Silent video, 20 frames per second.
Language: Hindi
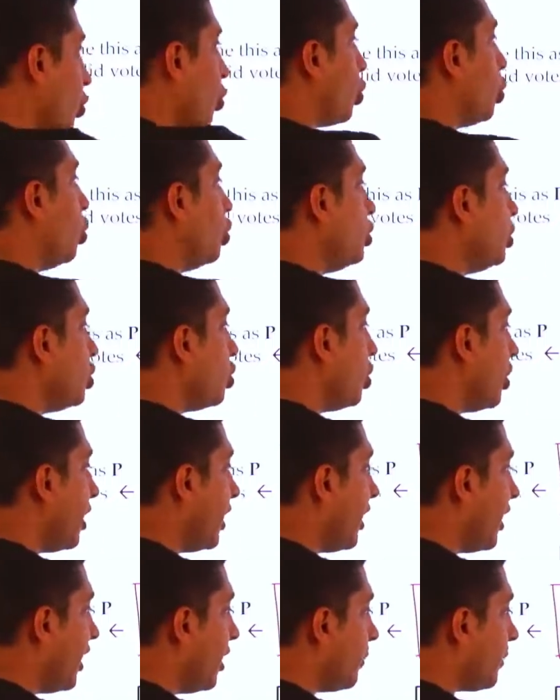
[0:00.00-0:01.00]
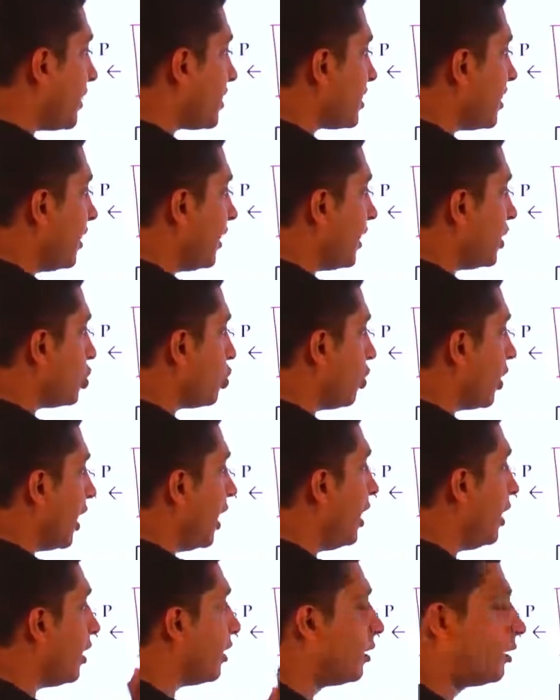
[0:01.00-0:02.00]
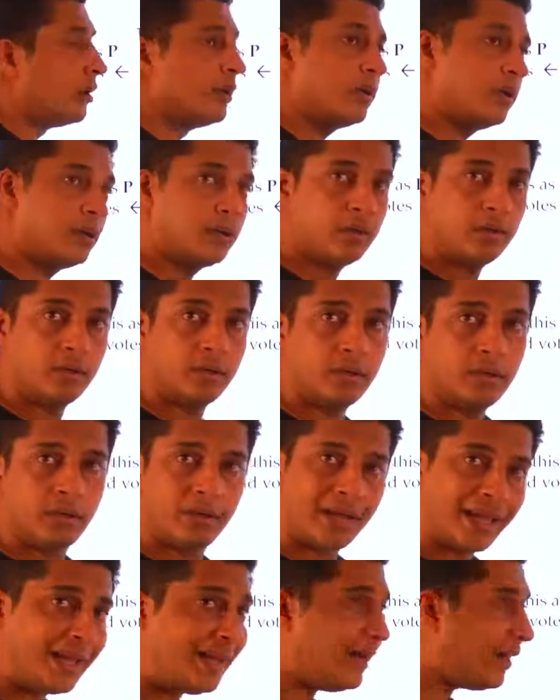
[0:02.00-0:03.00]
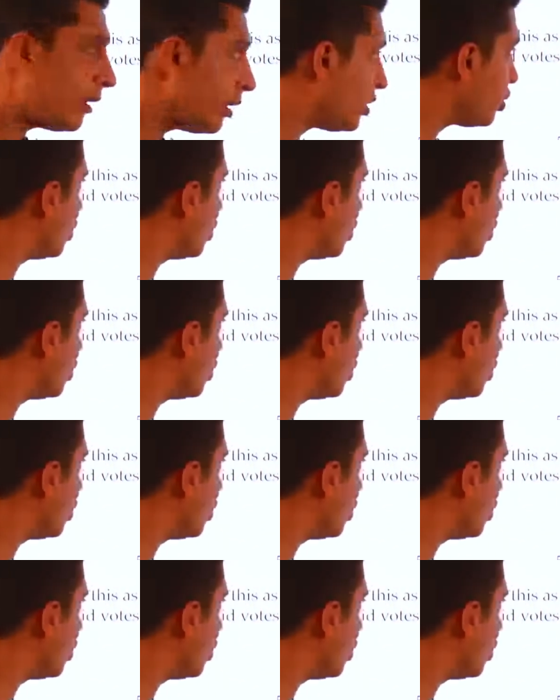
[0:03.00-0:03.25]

खुद तो हंड्रेड परसेंटेज होगा राइट सो